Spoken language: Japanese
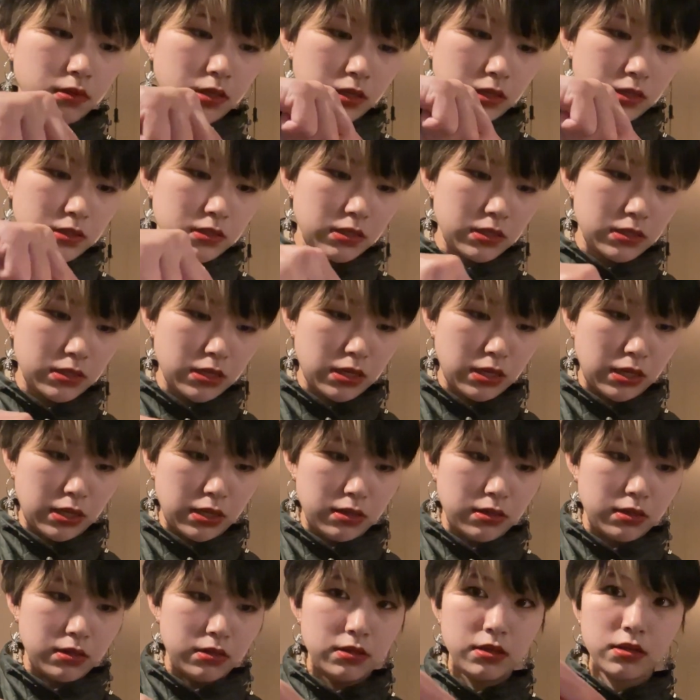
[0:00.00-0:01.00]
感じでさ
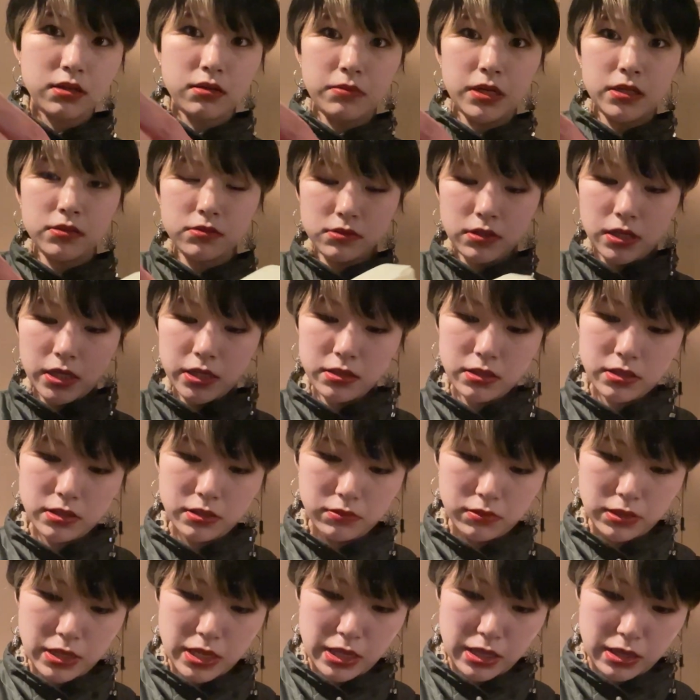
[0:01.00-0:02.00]
なんか丸く入ってる
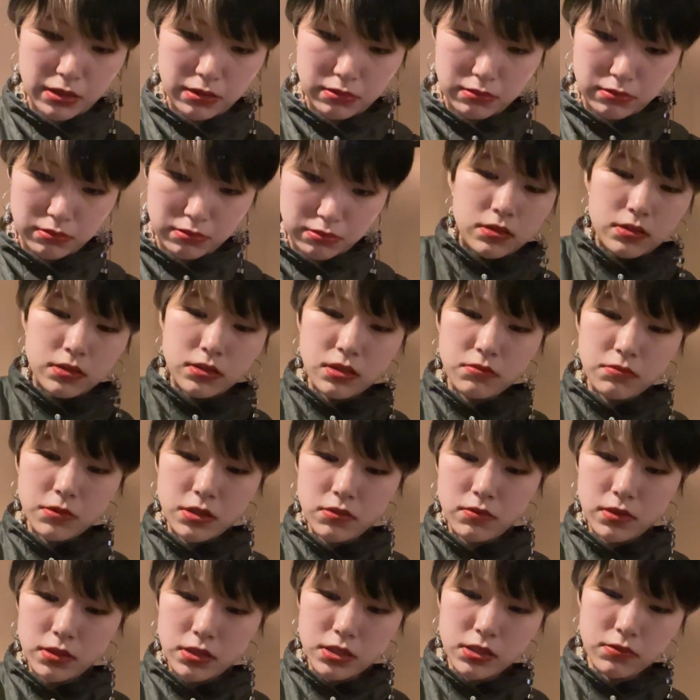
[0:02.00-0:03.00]
よねちなみ
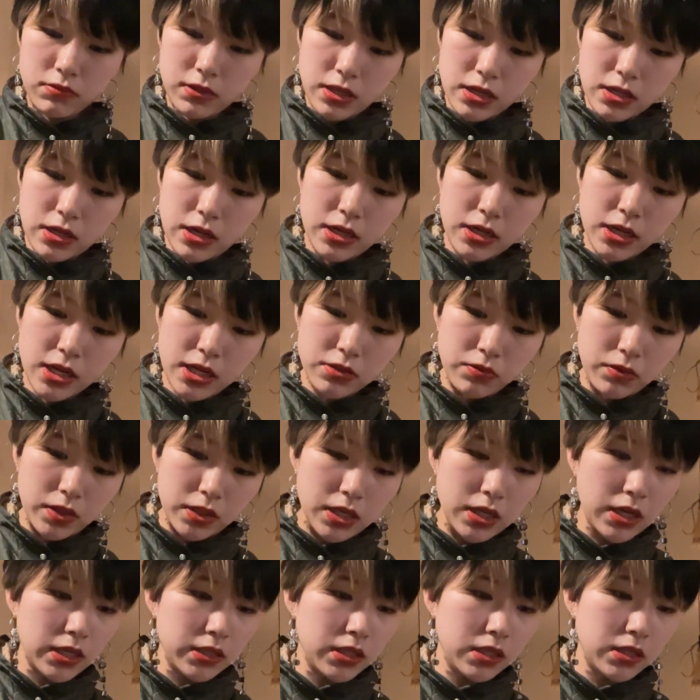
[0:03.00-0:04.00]
に私はね辛いのは
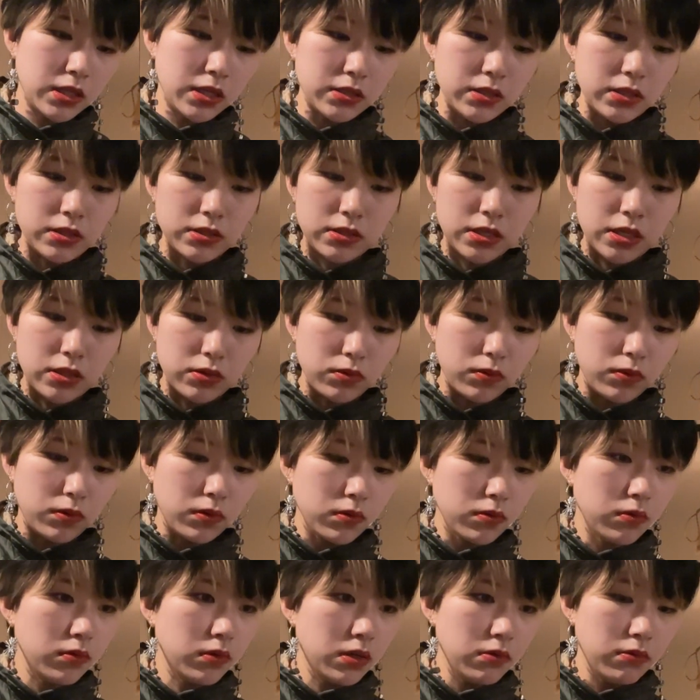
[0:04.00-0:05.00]
苦手なんですけど
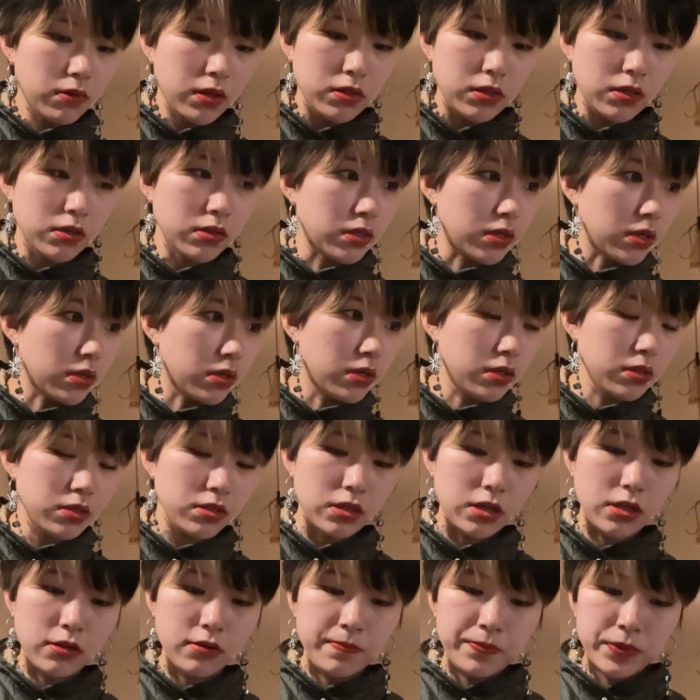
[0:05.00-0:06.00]
これはなんか辛
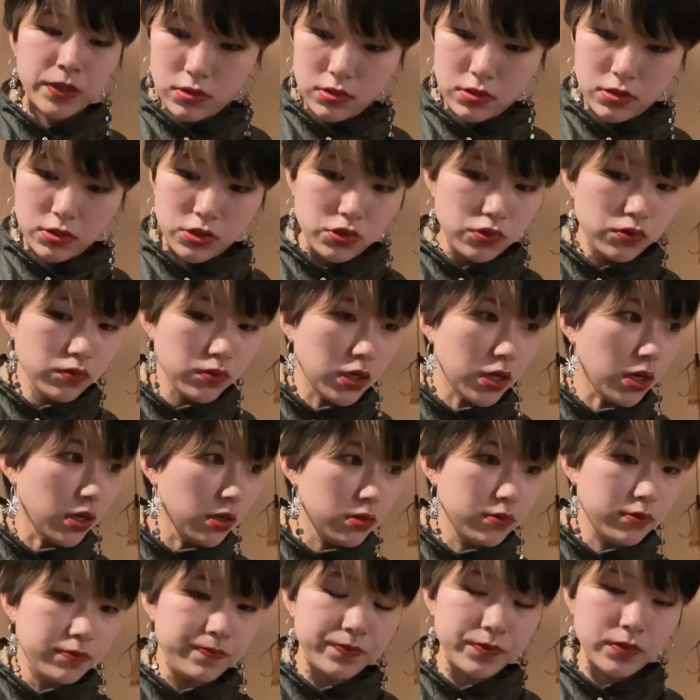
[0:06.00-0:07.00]
さ中辛
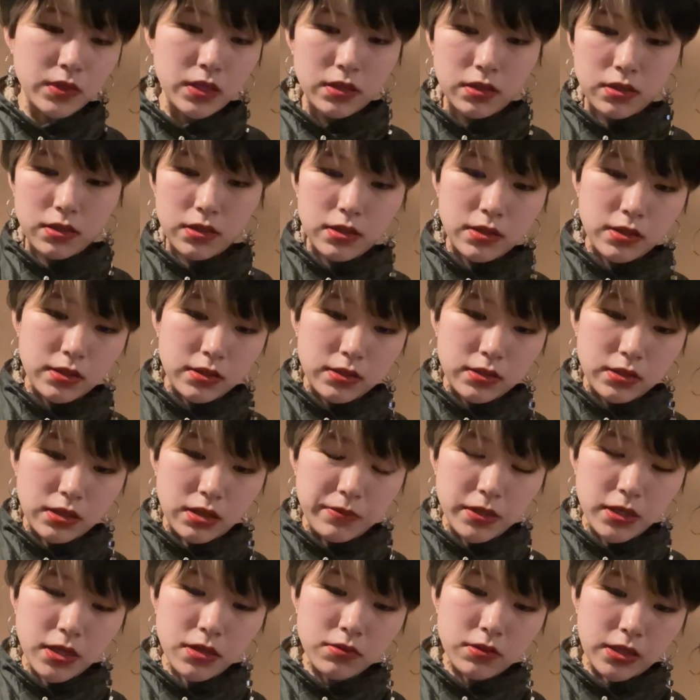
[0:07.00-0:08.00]
食
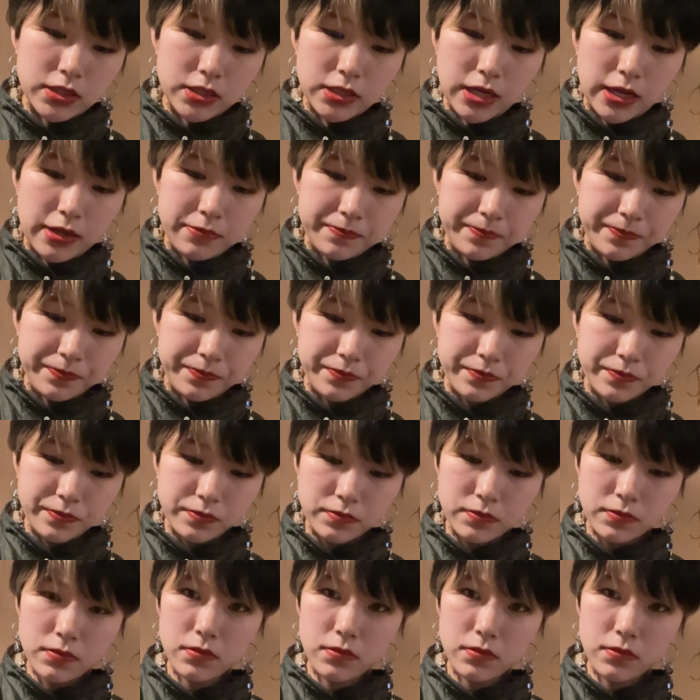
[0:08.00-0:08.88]
べれるかしら水